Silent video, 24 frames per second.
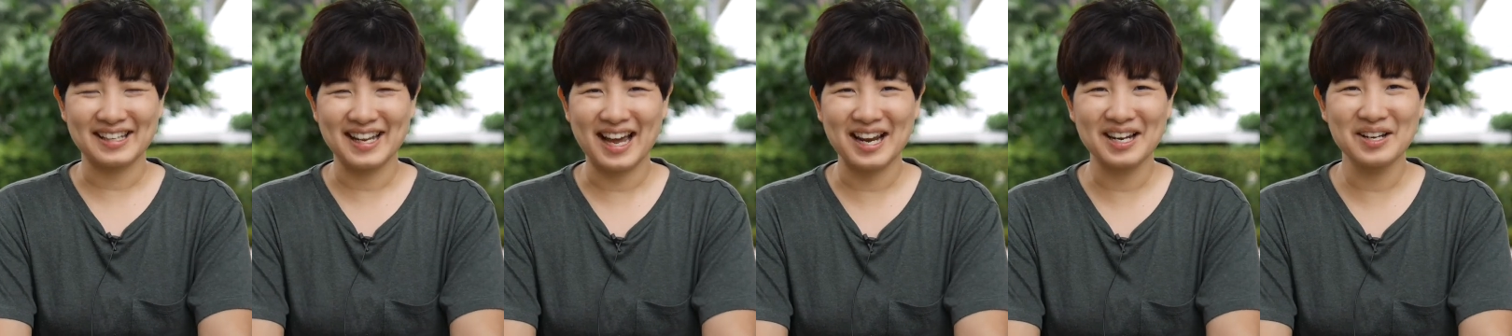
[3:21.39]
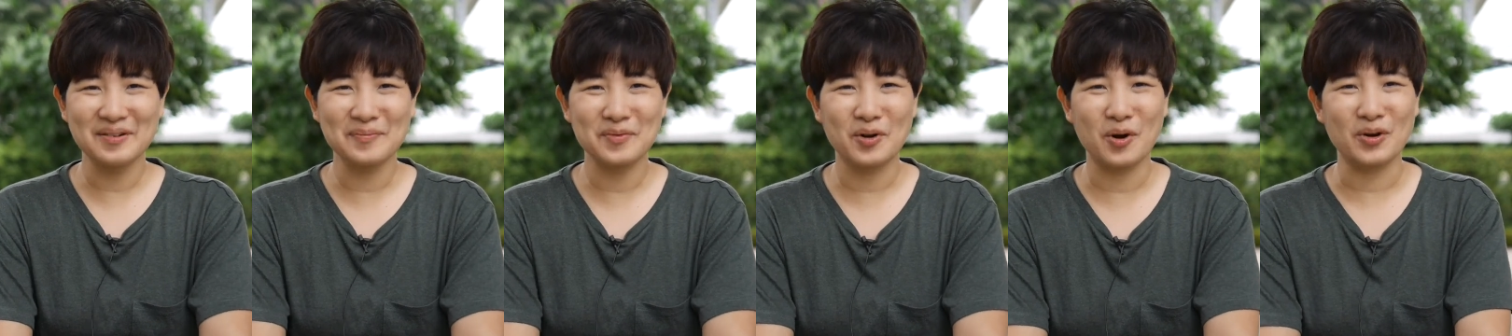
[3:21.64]
อย่า
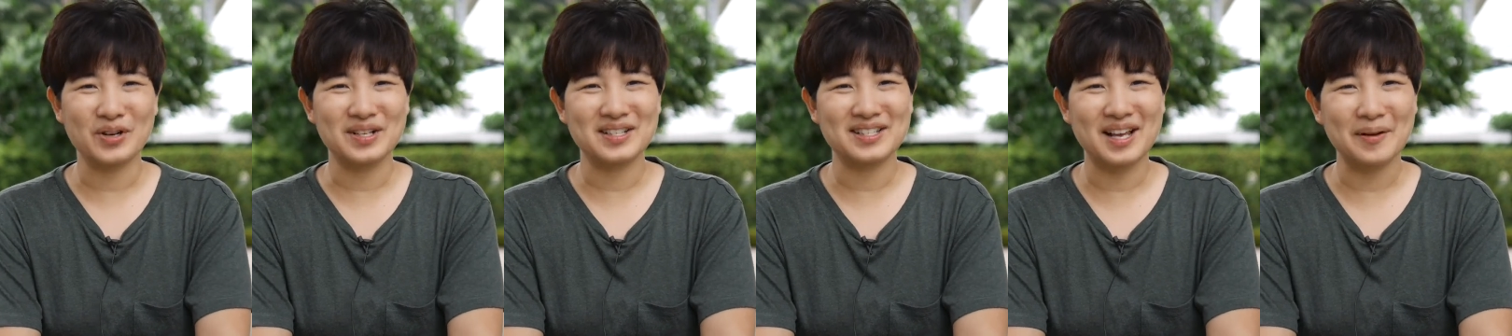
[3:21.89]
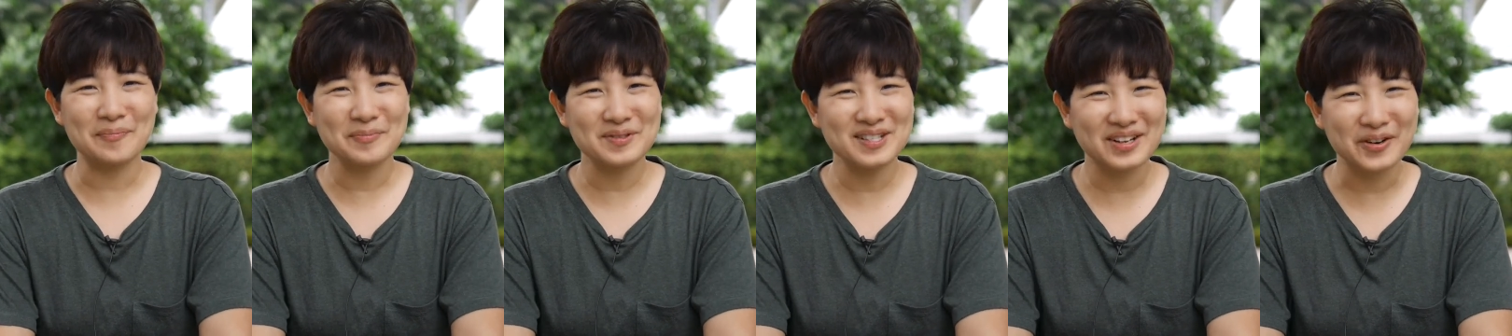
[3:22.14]
ลืมกด
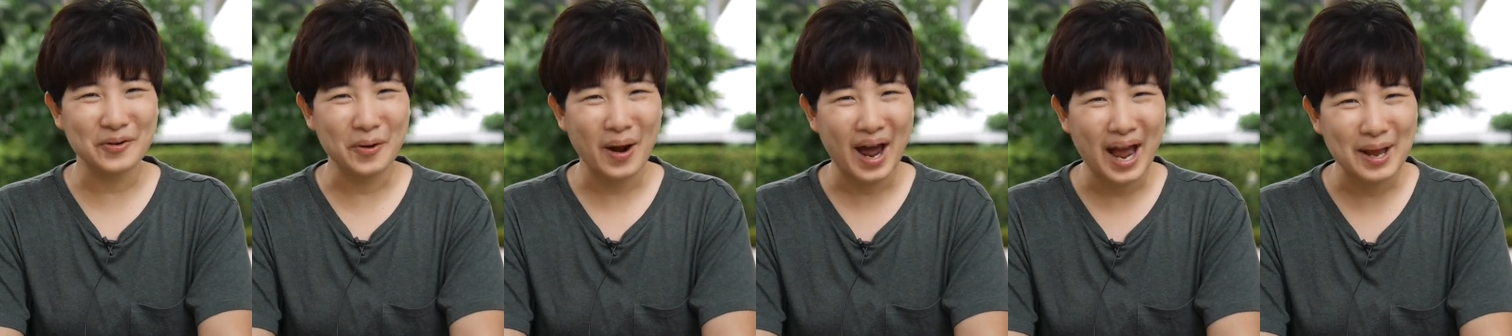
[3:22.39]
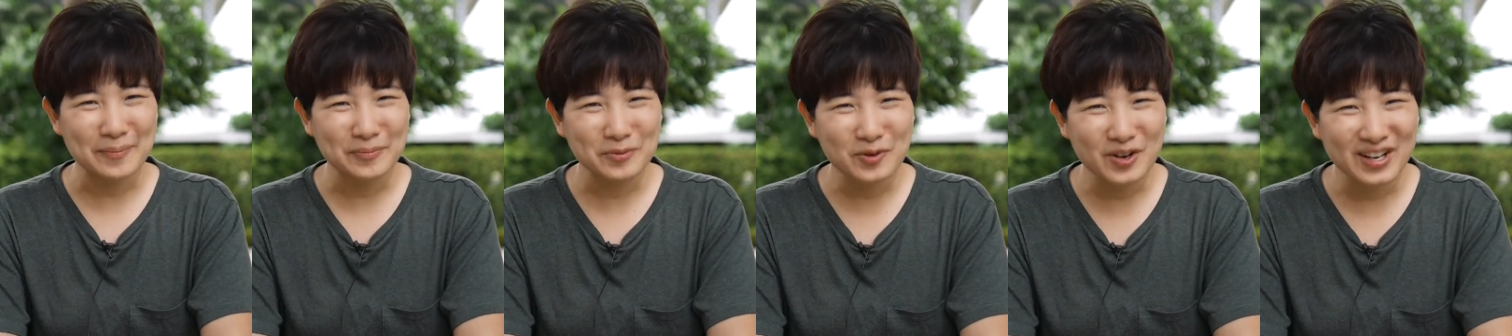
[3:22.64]
ซับสไคร
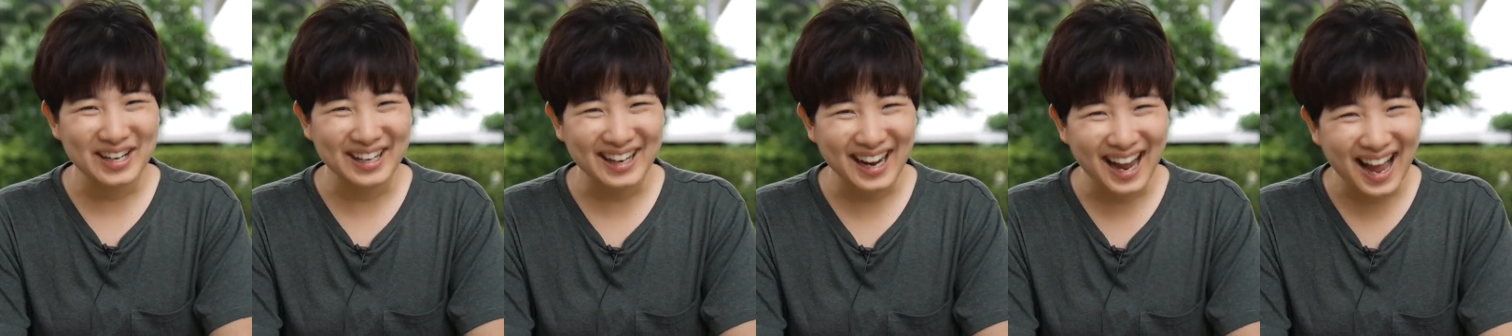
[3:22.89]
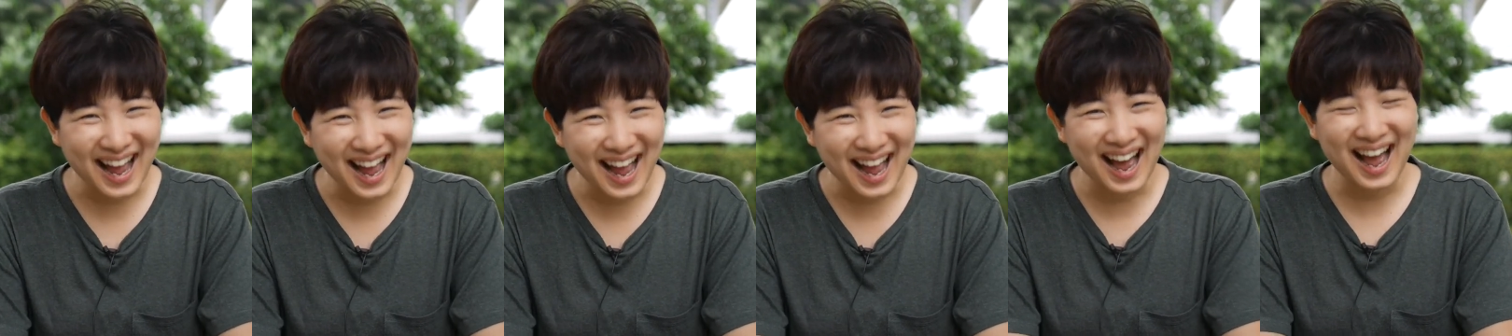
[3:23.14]
บ์ ด้วยนะ
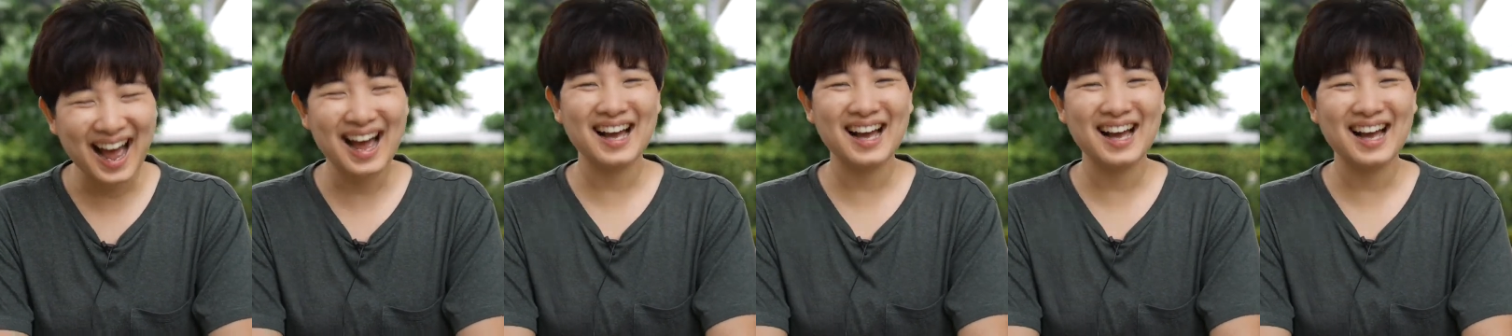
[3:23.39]
คะ